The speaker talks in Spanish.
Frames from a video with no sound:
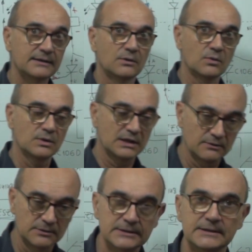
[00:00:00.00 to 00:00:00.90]
¿eh?
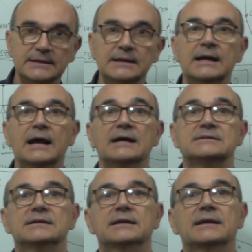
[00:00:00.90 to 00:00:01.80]
cuidado.
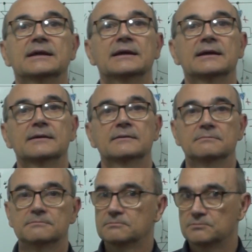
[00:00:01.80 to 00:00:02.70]
Así que
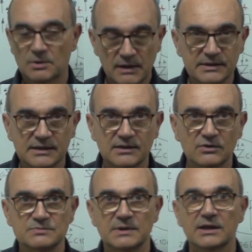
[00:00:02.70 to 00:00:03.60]
probablemente te
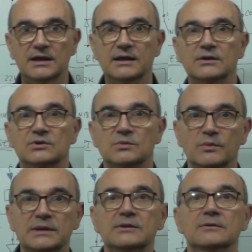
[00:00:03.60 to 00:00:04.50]
lo explique en otro
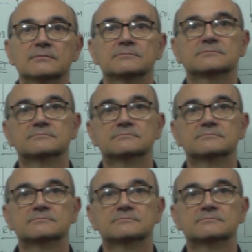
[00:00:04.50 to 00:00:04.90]
momento